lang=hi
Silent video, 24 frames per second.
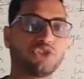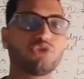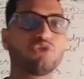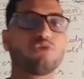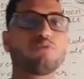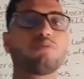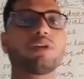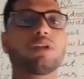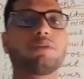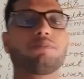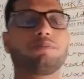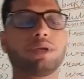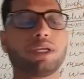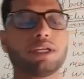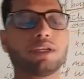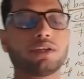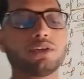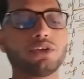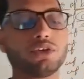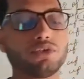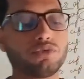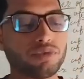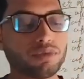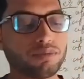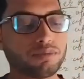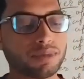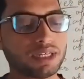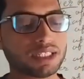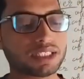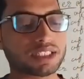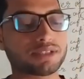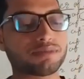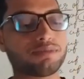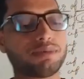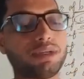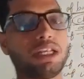ए ह्यूमन बींग वी
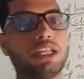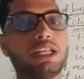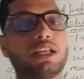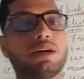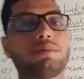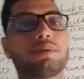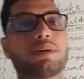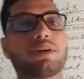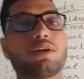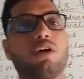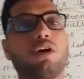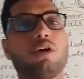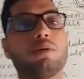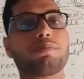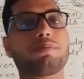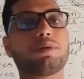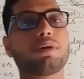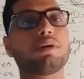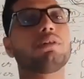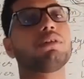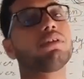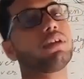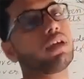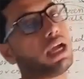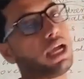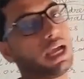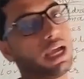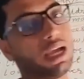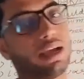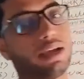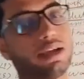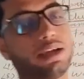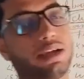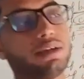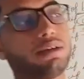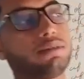मस्ट बी लवर ऑफ
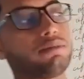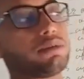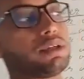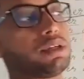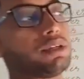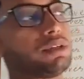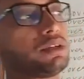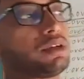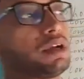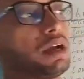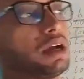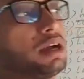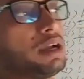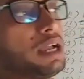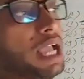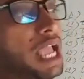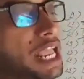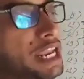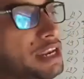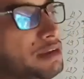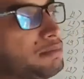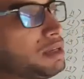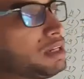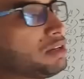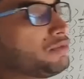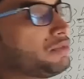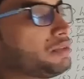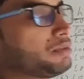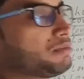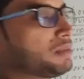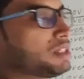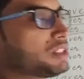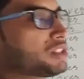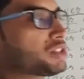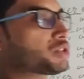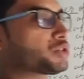एनिमल वी
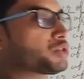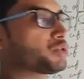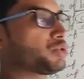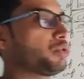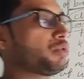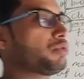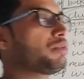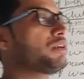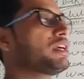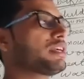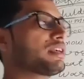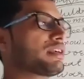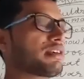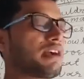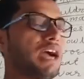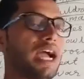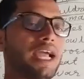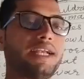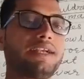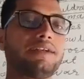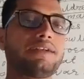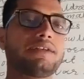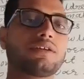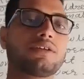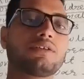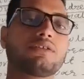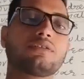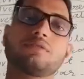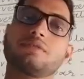मस्ट शो काइंड